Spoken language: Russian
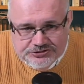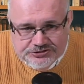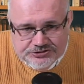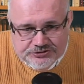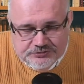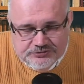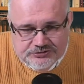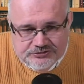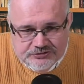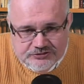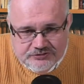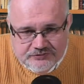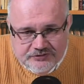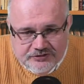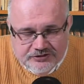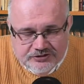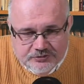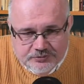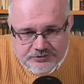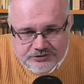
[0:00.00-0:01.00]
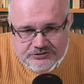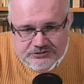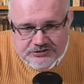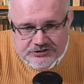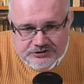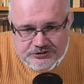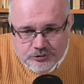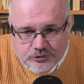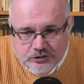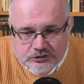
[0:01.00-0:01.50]
чем силы
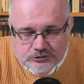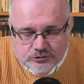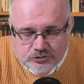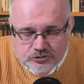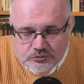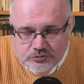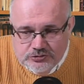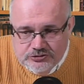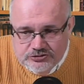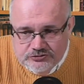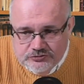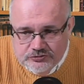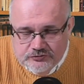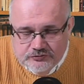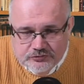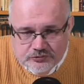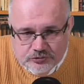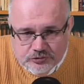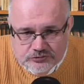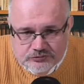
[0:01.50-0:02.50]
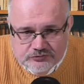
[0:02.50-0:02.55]
Великобритании, у которой был свой флот,